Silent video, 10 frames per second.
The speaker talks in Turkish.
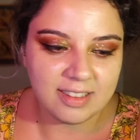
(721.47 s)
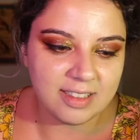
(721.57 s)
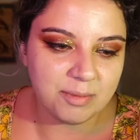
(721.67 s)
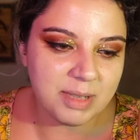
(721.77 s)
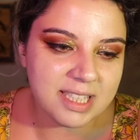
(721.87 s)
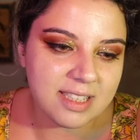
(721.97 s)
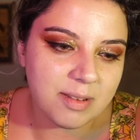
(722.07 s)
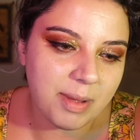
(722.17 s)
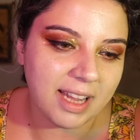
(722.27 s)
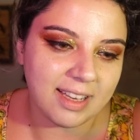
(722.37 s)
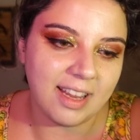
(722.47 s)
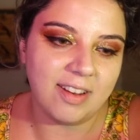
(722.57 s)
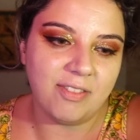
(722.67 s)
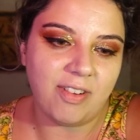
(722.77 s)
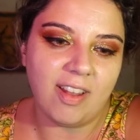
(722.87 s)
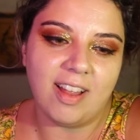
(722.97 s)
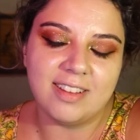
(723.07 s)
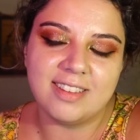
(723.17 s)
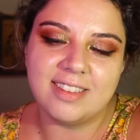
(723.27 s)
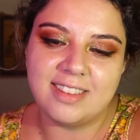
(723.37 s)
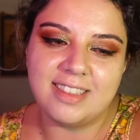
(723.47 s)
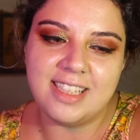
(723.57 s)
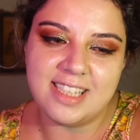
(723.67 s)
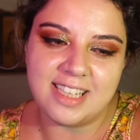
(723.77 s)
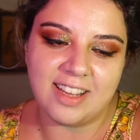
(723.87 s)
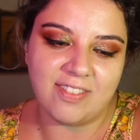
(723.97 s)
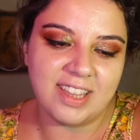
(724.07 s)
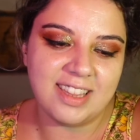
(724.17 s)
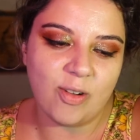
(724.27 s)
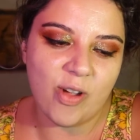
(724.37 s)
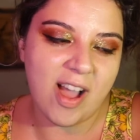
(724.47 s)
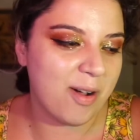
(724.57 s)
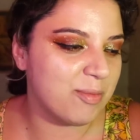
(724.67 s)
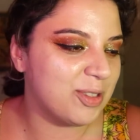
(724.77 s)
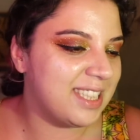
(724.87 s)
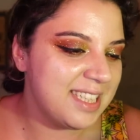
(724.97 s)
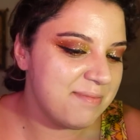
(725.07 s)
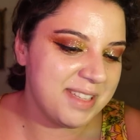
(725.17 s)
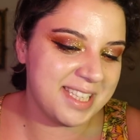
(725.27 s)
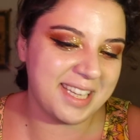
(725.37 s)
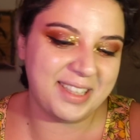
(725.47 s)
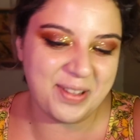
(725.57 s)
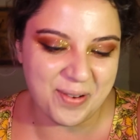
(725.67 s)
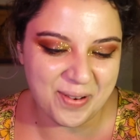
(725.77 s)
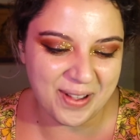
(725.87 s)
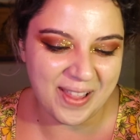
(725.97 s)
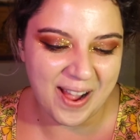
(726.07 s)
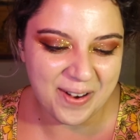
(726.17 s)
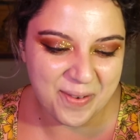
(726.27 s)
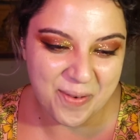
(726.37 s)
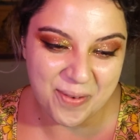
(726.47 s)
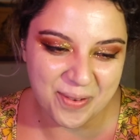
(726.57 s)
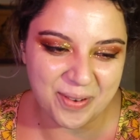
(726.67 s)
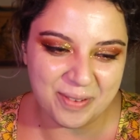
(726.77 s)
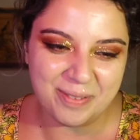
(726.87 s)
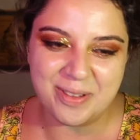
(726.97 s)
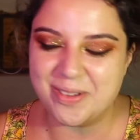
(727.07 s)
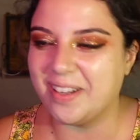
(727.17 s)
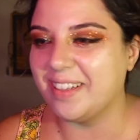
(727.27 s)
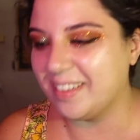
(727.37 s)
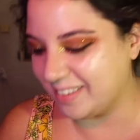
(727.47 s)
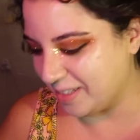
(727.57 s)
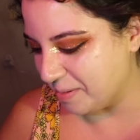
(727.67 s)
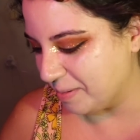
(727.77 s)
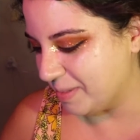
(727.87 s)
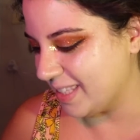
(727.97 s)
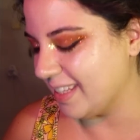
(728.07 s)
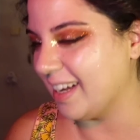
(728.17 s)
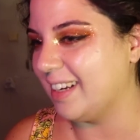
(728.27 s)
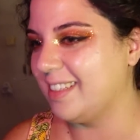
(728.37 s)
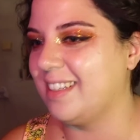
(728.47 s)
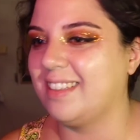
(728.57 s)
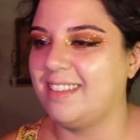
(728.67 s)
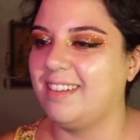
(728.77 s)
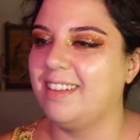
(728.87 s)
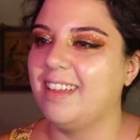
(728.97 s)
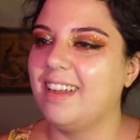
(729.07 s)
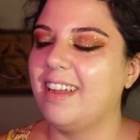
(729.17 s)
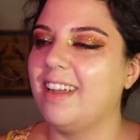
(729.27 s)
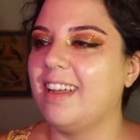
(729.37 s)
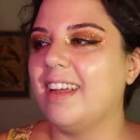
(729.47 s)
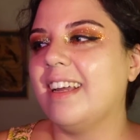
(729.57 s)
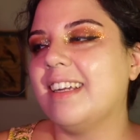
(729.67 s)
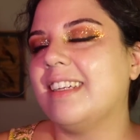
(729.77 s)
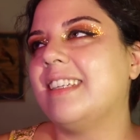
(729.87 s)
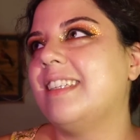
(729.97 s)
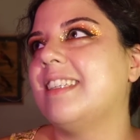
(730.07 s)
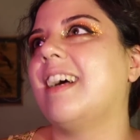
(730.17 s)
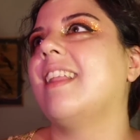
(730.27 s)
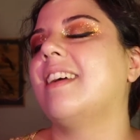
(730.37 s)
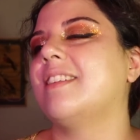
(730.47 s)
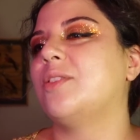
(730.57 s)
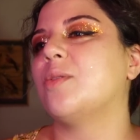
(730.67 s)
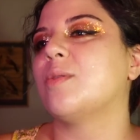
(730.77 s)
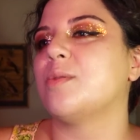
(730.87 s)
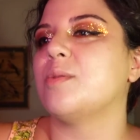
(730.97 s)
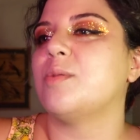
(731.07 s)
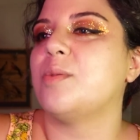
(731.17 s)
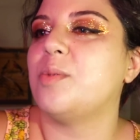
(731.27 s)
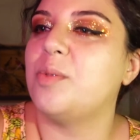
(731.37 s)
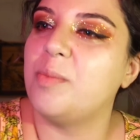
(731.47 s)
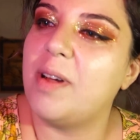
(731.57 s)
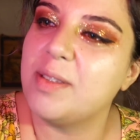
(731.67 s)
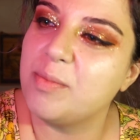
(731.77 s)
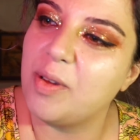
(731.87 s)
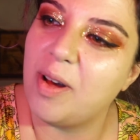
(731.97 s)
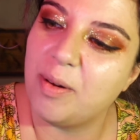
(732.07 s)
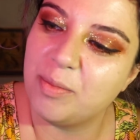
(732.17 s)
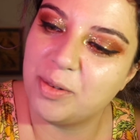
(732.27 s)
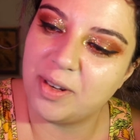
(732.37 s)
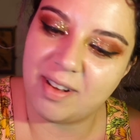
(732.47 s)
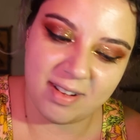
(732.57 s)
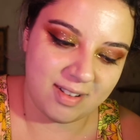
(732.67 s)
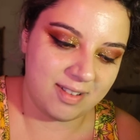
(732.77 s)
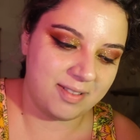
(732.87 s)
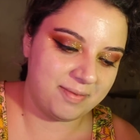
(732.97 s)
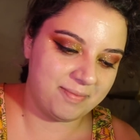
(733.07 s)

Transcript: Dinmesini bekleyelim falan diyecek ve o yağmur dinmeyecek diye o kadar korkuyorum ki şu an anlatamam size gerçekten. İnşallah çok uzun sürmez bu yağmur ya.